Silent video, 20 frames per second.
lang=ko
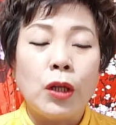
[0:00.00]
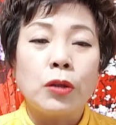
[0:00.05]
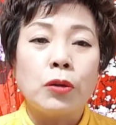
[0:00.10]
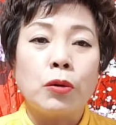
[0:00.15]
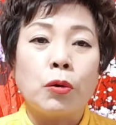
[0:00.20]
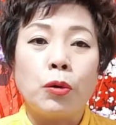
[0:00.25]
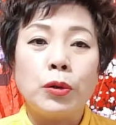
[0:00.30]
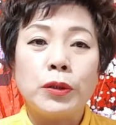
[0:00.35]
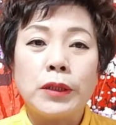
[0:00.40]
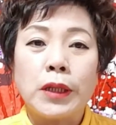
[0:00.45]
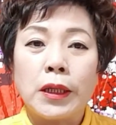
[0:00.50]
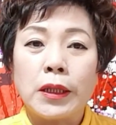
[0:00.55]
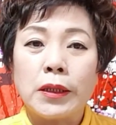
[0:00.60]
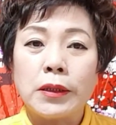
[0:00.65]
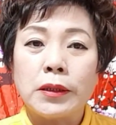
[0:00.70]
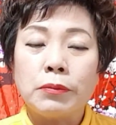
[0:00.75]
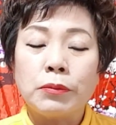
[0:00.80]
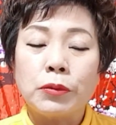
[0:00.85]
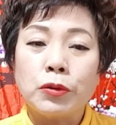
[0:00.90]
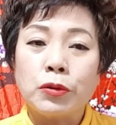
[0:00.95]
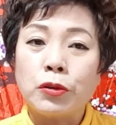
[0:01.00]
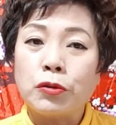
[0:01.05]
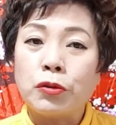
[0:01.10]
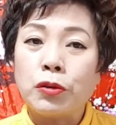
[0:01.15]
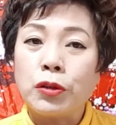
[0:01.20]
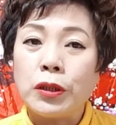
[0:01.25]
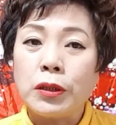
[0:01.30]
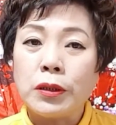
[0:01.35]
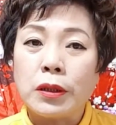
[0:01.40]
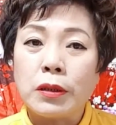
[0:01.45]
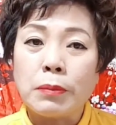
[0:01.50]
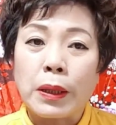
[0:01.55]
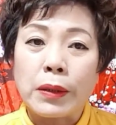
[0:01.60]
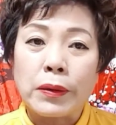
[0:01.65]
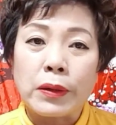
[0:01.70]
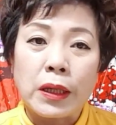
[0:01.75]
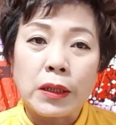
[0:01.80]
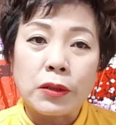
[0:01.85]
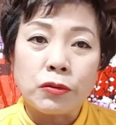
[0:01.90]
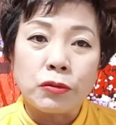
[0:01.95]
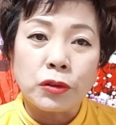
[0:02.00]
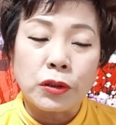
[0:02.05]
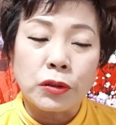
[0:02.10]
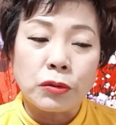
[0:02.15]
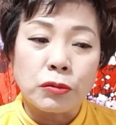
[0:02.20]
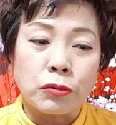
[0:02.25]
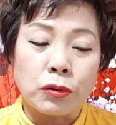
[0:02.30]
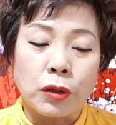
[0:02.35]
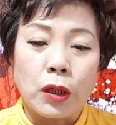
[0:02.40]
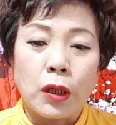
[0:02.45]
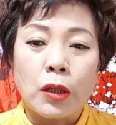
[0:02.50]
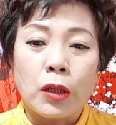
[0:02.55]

또 혼자 계신 분들 귀인을 만날 수 있고